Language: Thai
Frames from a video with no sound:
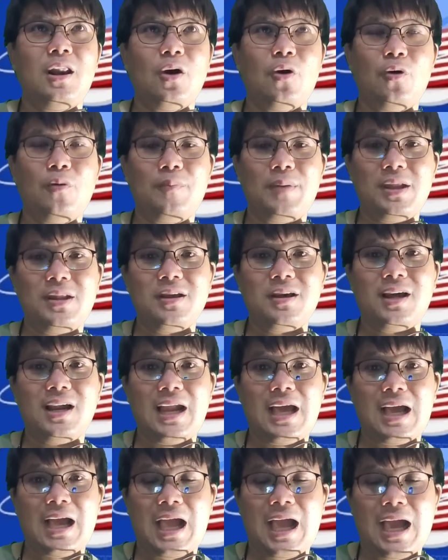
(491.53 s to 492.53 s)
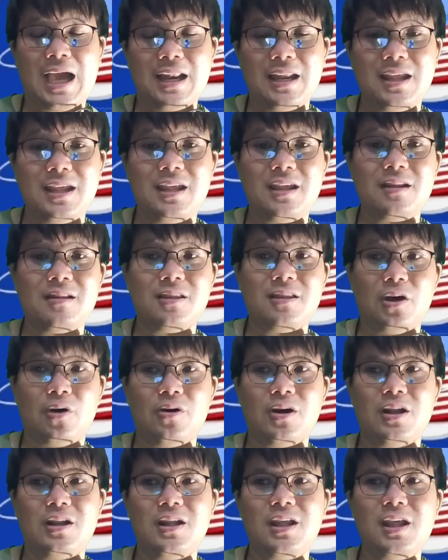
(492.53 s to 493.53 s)
ลงไปถึงราคานี้ต
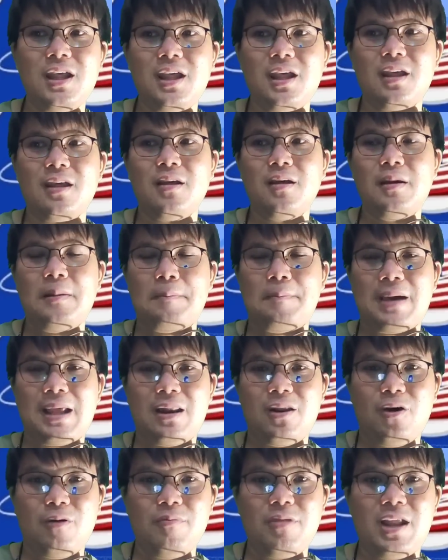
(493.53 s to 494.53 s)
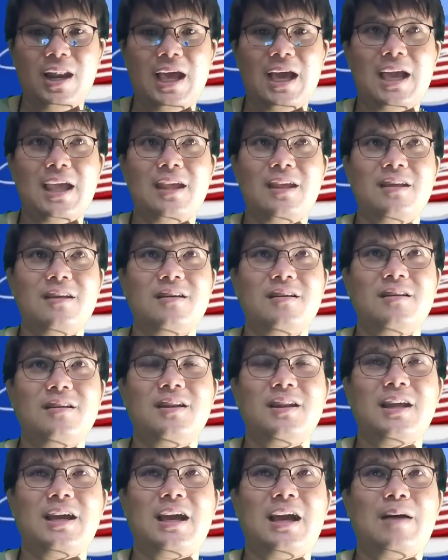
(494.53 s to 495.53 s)
อนที่มันล่มสลาย
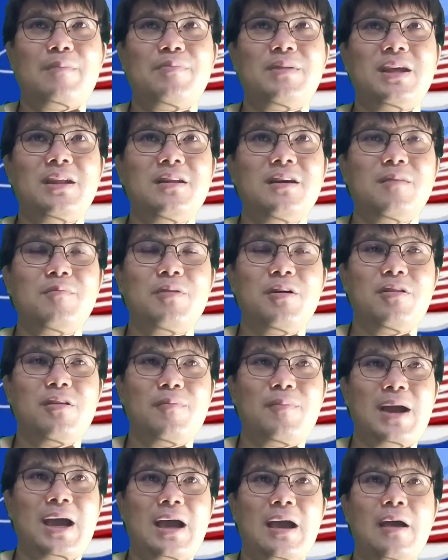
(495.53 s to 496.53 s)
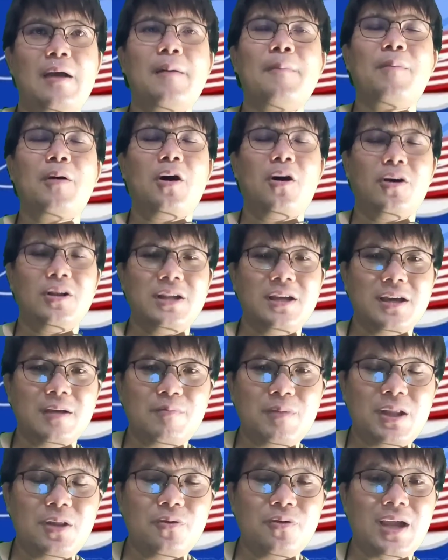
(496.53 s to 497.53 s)
นะครับในเดือนพฤษภาพอเดือน
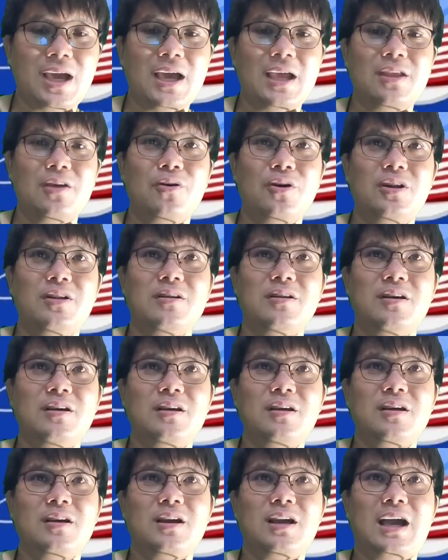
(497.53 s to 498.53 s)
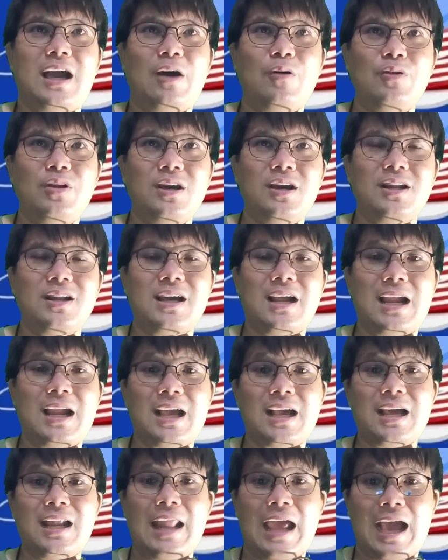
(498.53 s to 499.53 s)
มิถุนายนเข้าเดือนกร
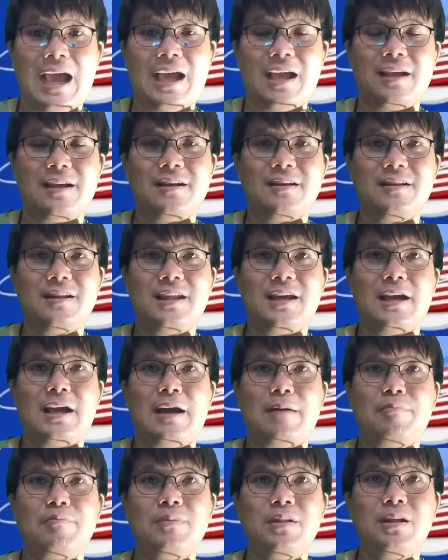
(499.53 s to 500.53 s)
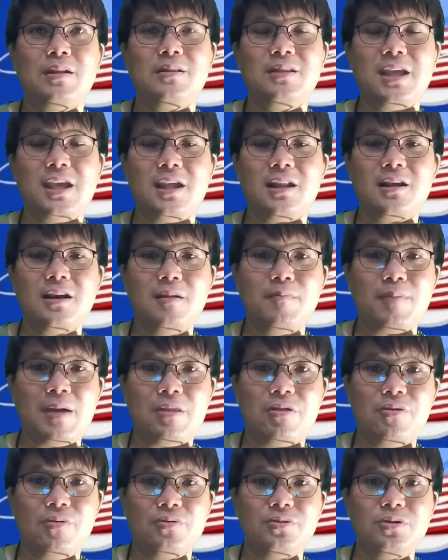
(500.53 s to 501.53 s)
กฎานะครับดีดขึ้นไป
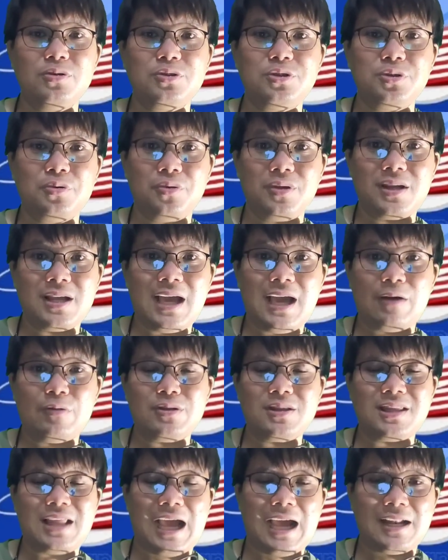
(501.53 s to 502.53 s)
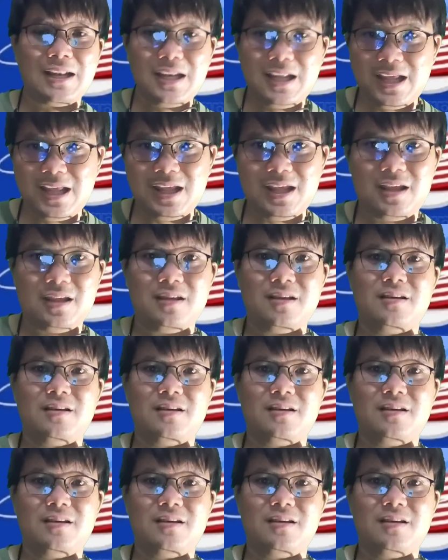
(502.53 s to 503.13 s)
0.09 ทันที